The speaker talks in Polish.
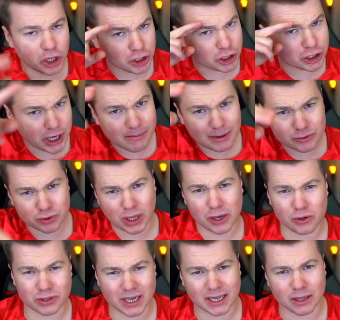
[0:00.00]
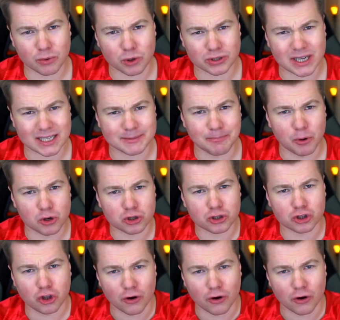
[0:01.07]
Siema tutaj Koza, kanał Koza Sport.